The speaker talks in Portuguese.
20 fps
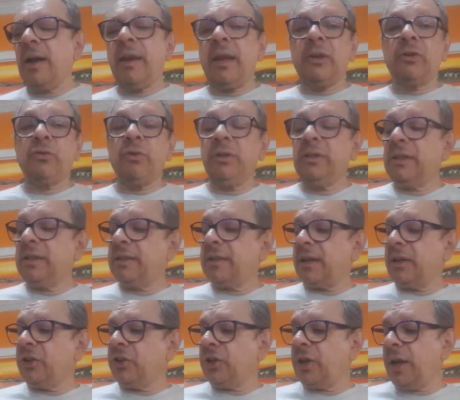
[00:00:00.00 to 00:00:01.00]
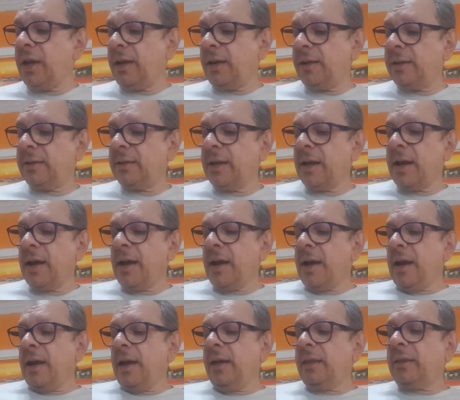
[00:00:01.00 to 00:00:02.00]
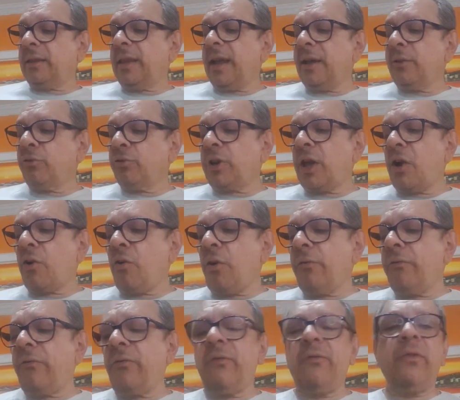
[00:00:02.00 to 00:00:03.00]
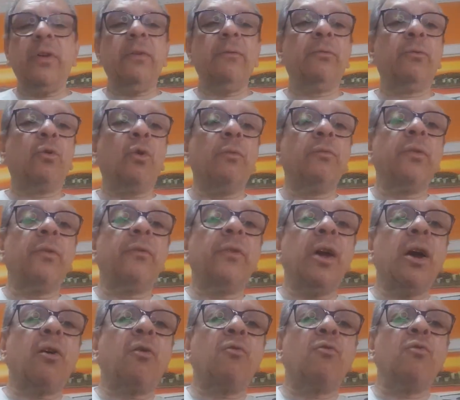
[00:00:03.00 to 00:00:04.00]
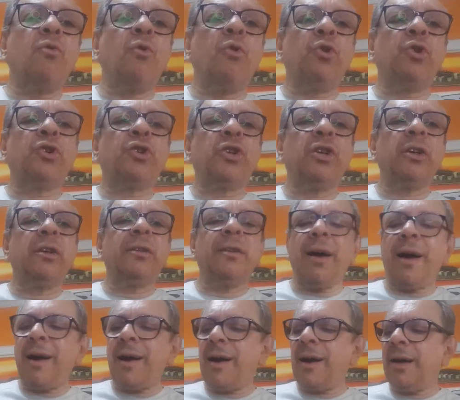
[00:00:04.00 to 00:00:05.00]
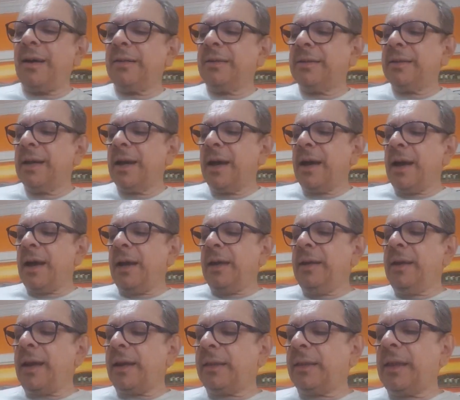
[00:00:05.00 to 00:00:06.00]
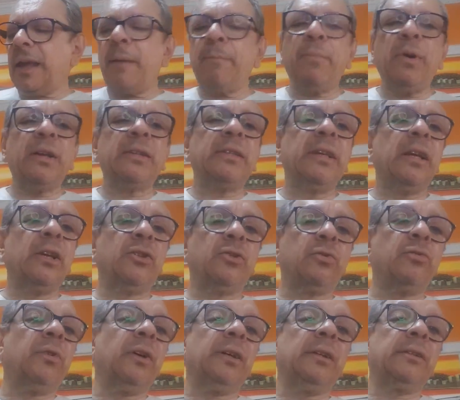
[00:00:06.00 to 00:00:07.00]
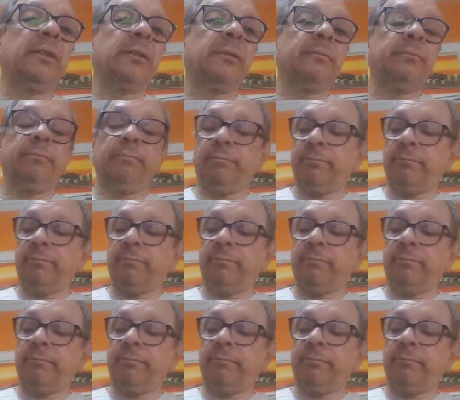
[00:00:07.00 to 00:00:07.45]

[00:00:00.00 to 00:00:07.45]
nações estrangeiras, e tendo que conviver com hostilidades e até perseguições.